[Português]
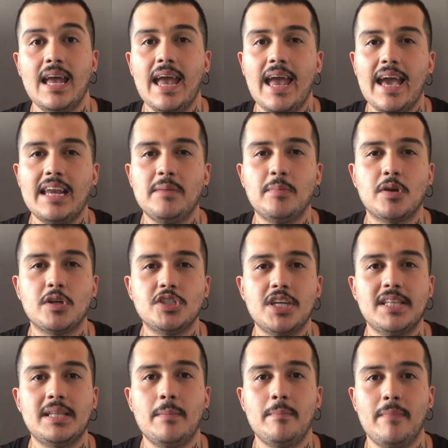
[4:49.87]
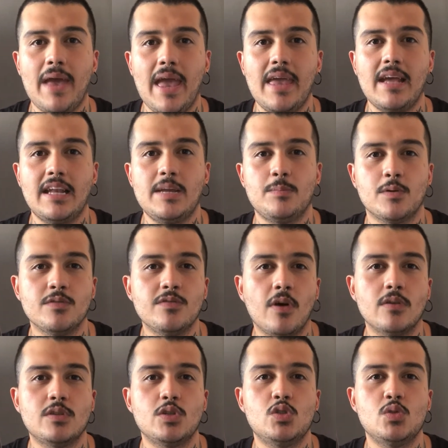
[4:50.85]
Ela projeta bem ali por
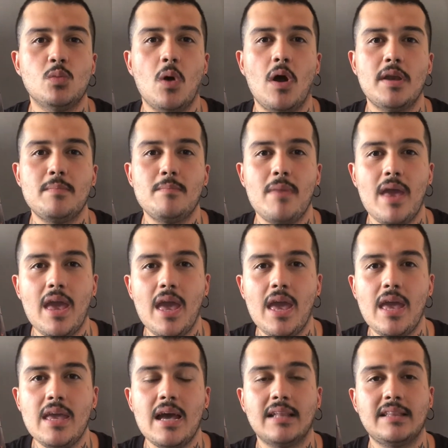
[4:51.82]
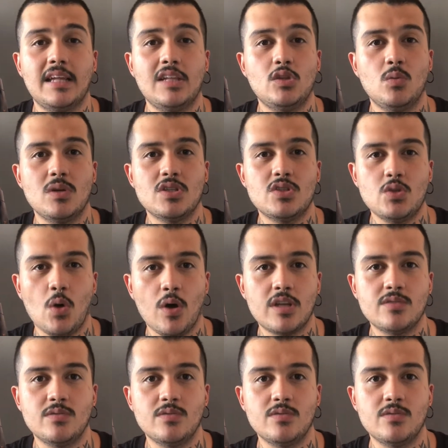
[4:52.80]
volta de uma hora e meia até duas horas.